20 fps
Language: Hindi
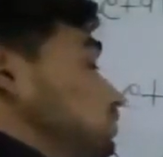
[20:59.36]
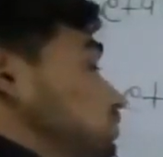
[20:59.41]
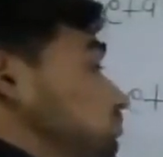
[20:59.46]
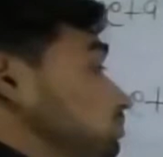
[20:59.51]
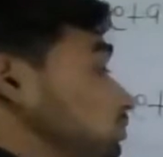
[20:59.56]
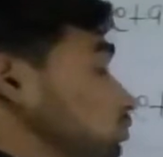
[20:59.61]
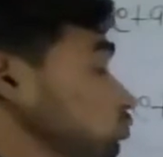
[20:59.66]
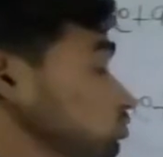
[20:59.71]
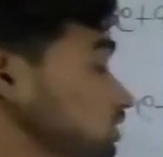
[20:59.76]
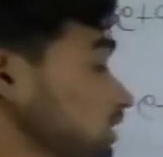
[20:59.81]

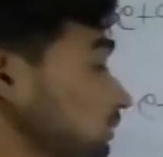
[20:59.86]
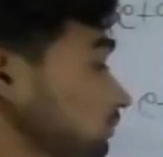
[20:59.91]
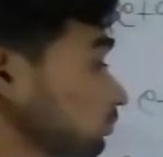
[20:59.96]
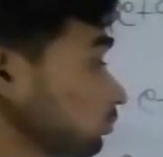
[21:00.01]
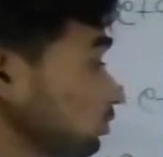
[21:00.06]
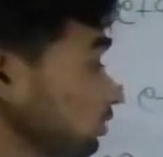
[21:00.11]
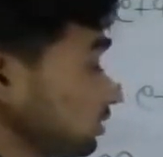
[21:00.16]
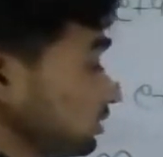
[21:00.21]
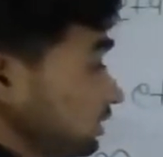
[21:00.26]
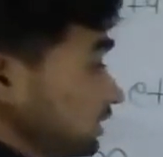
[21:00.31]
इसमें कुछ
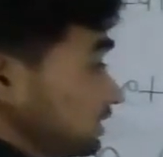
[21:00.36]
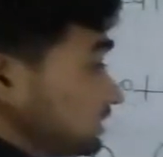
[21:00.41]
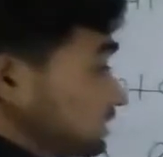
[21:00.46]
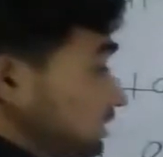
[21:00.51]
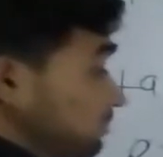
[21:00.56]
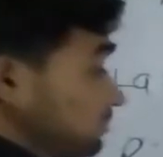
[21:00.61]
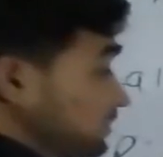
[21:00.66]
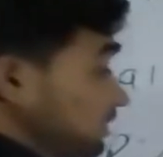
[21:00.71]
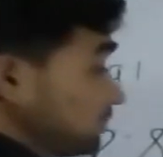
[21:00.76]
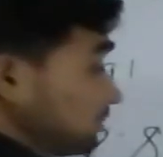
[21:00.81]
आपको
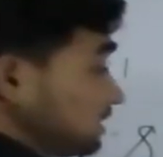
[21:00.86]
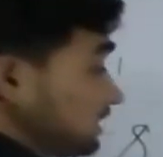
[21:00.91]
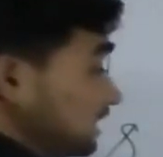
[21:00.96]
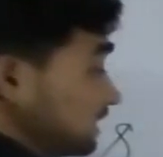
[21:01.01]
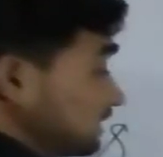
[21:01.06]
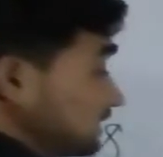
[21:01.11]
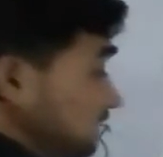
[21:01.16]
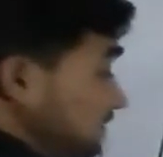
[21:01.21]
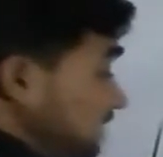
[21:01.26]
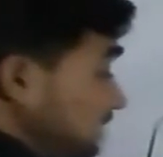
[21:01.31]
एक्सेप्शन
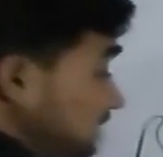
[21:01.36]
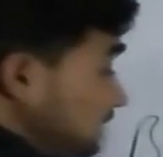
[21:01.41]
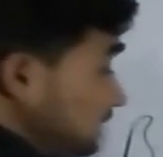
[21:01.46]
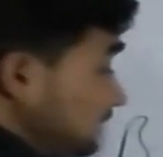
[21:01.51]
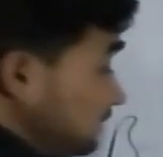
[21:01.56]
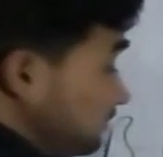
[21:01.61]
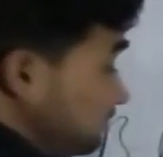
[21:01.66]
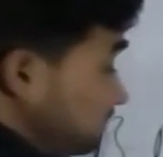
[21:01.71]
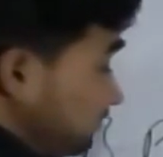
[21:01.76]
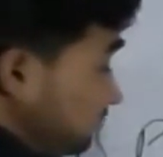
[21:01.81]
बताते हैं
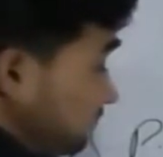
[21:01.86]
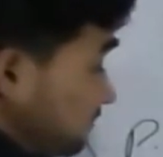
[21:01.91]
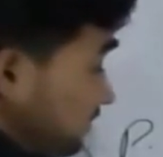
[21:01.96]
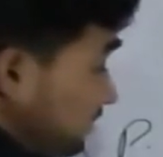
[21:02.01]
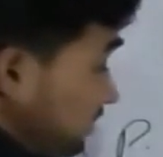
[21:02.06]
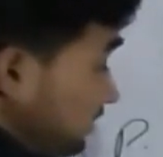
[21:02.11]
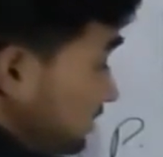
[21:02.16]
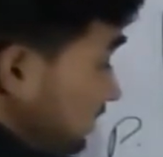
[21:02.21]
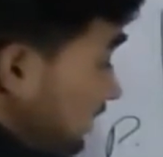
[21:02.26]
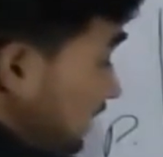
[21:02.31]

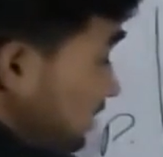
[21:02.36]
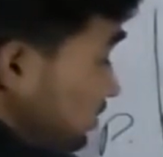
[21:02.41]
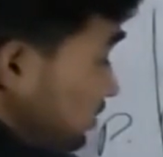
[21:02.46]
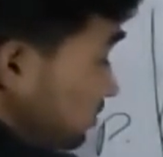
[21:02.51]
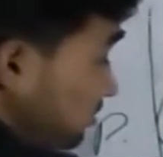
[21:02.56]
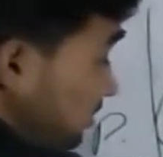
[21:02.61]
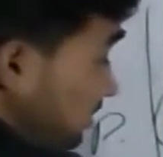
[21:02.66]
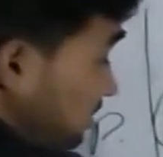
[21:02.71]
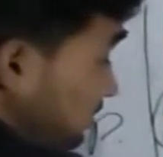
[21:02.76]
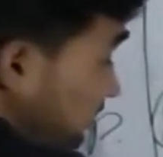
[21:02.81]
कि क्या इसमें